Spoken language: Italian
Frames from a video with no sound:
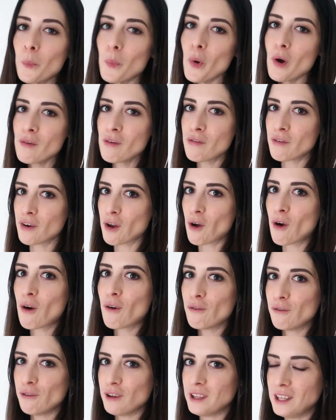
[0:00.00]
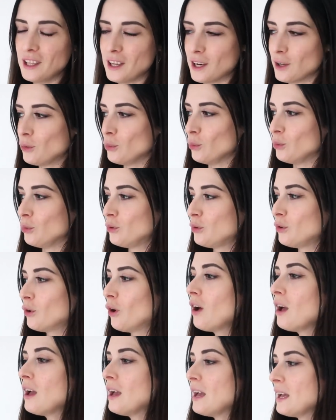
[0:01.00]
poi vi farò vedere
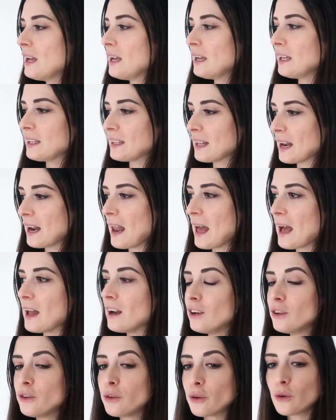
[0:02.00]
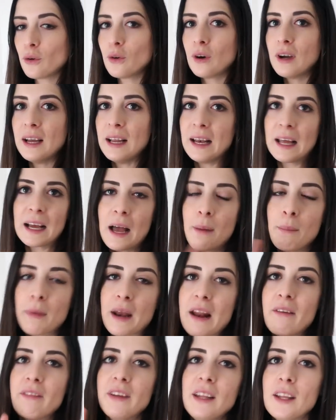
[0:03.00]
tutto tra l'altro eh, la
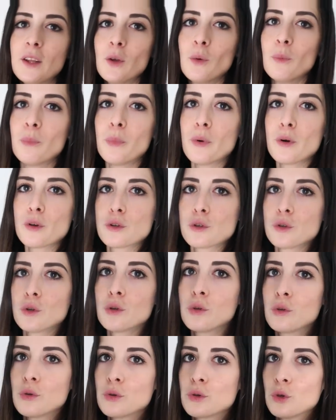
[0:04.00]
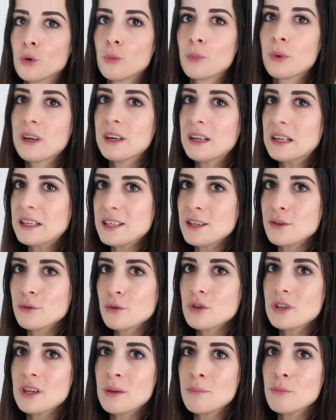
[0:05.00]
camera la vedete un po' sotto sopra nel senso
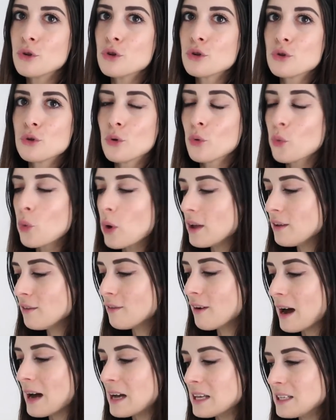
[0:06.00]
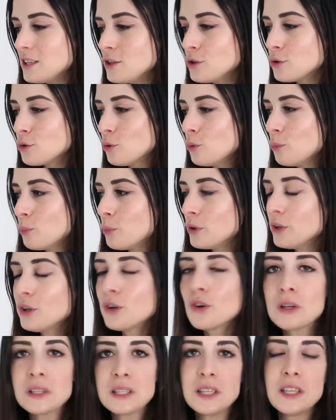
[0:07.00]
ad esempio ci sono qua i vasi ci sono un po' di
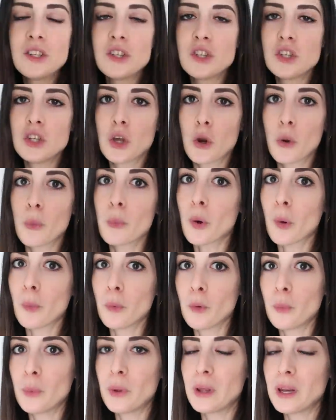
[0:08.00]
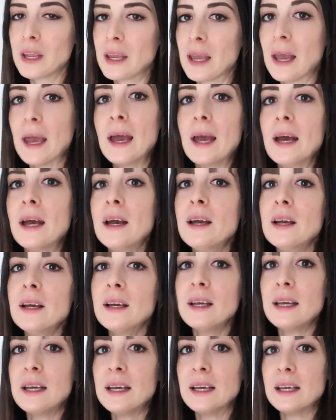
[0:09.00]
cose in giro proprio perché
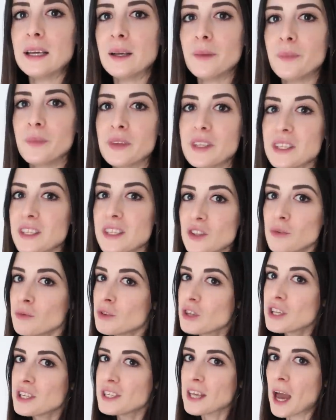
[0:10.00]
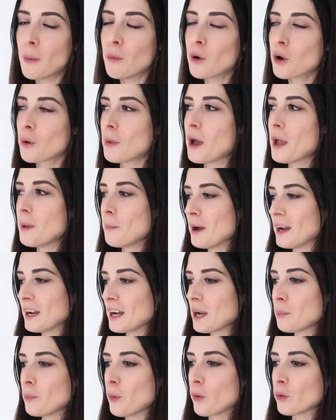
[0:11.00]
eh, ci siamo ormai
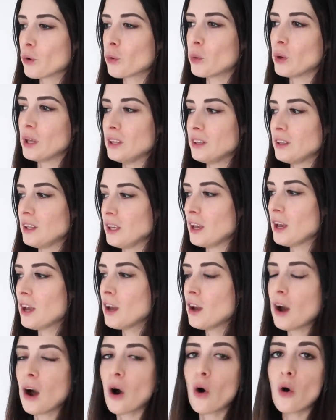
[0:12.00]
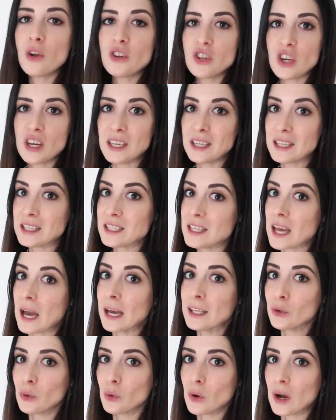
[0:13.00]
manca poco quindi ho già
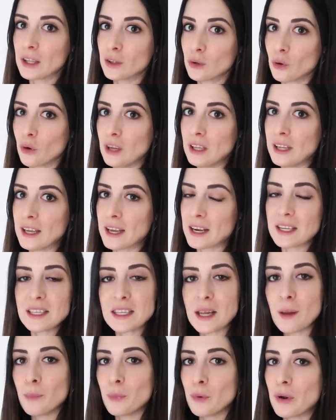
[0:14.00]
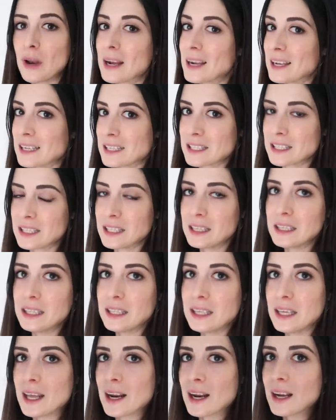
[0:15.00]
iniziato a togliere ad esempio la
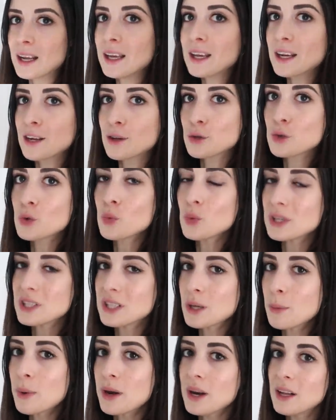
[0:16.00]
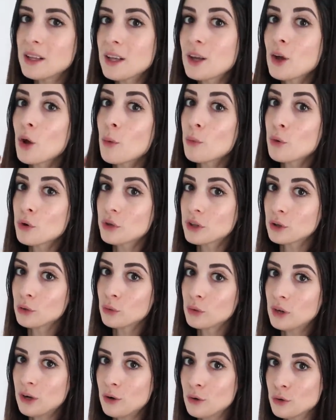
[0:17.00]
cassettiera che era su questa parete che ho portato
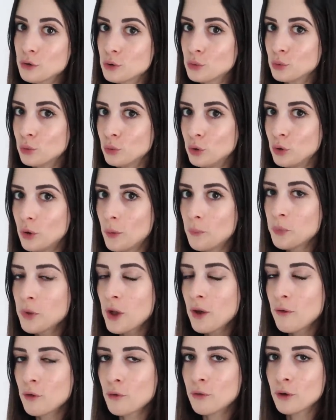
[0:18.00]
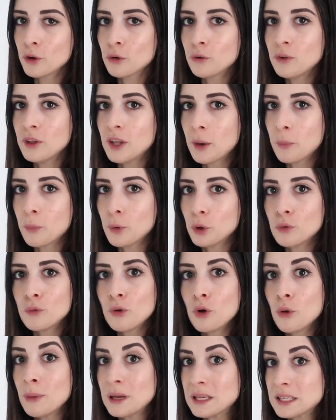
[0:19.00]
nello studio vi ho fatto vedere poi
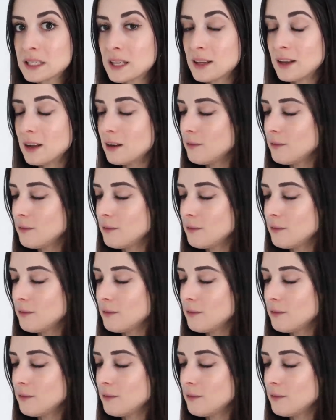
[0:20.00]
dove l'ho messa